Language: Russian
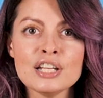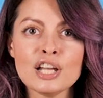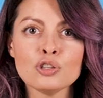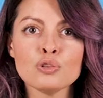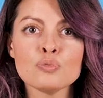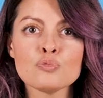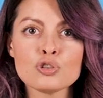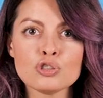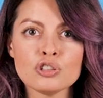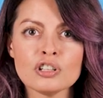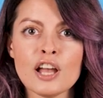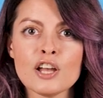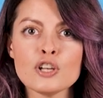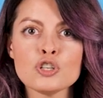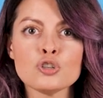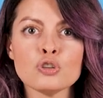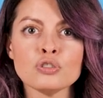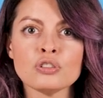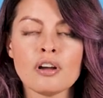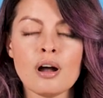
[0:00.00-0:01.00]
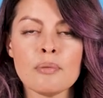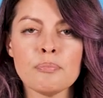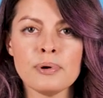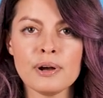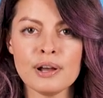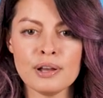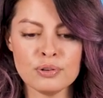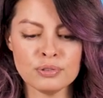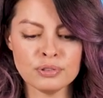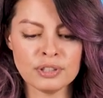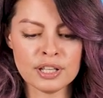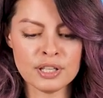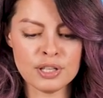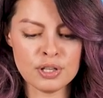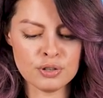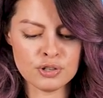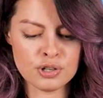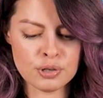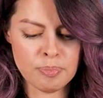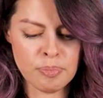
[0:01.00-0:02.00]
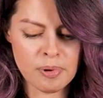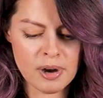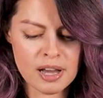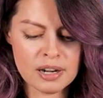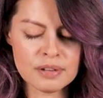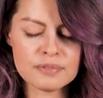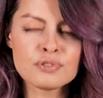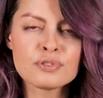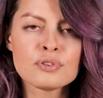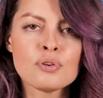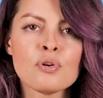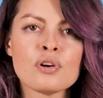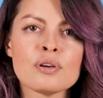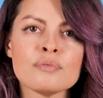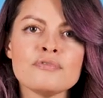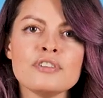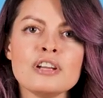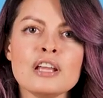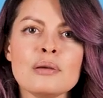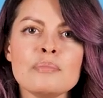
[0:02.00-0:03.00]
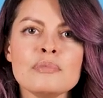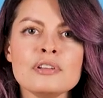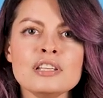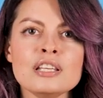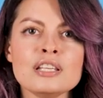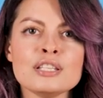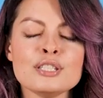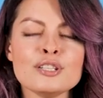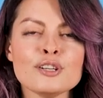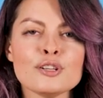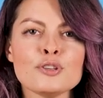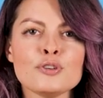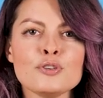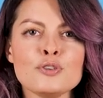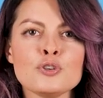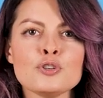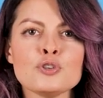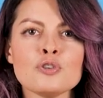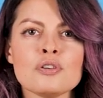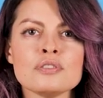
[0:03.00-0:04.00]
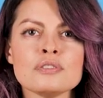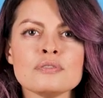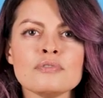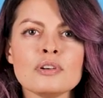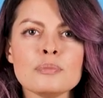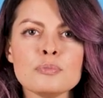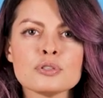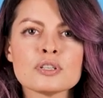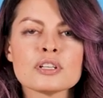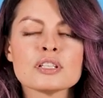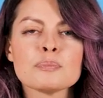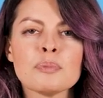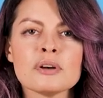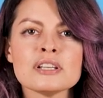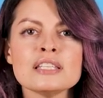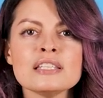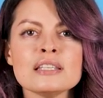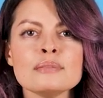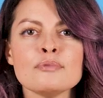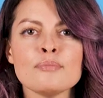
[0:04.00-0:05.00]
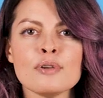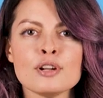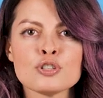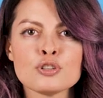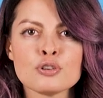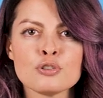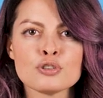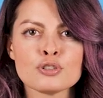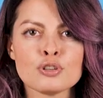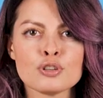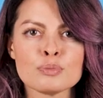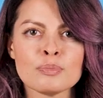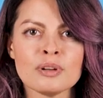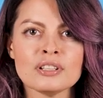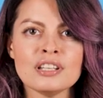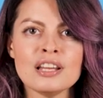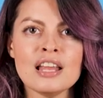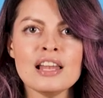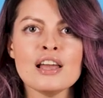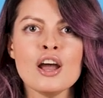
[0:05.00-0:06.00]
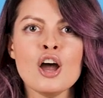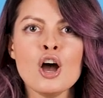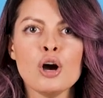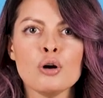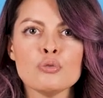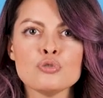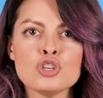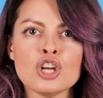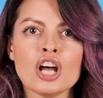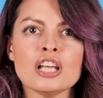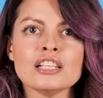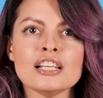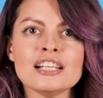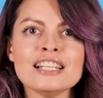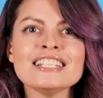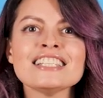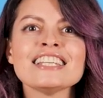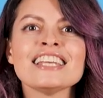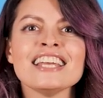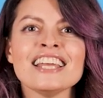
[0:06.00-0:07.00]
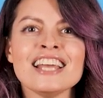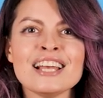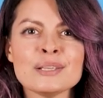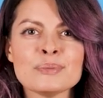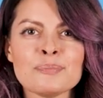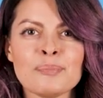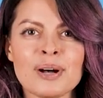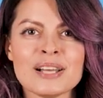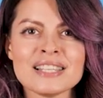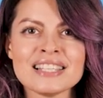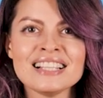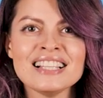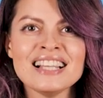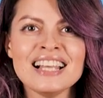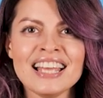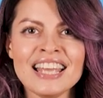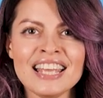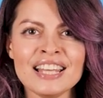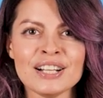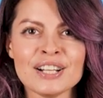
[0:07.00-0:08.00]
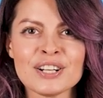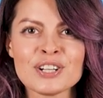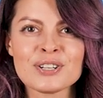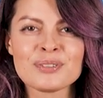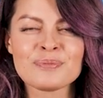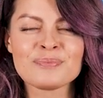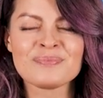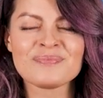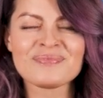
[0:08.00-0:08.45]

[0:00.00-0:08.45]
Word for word: Я думаю, что я еще накопаю таких же пар в скором времени и сделаю еще один выпуск. Спасибо большое, что смотрели. Учи английский с Puzzle English.